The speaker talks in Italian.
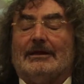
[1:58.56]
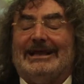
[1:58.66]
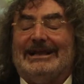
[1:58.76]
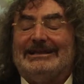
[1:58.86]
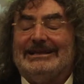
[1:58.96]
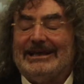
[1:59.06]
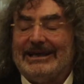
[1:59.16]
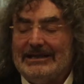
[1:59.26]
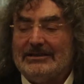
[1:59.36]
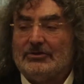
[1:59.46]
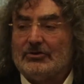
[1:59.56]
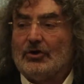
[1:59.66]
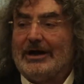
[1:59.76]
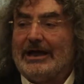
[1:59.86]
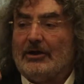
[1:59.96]
il
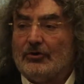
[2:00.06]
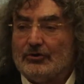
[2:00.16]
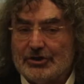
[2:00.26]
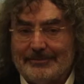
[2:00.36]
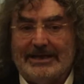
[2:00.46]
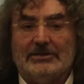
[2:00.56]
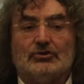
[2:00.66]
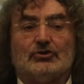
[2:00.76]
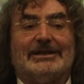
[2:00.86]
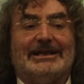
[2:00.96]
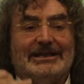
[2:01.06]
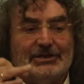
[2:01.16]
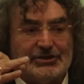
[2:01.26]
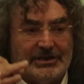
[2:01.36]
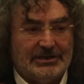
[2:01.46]
diritto al riconoscimento
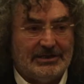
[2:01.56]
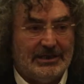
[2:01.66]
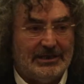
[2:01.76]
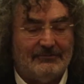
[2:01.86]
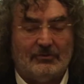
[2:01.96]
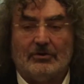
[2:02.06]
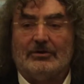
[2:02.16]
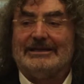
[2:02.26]
dell'incentivo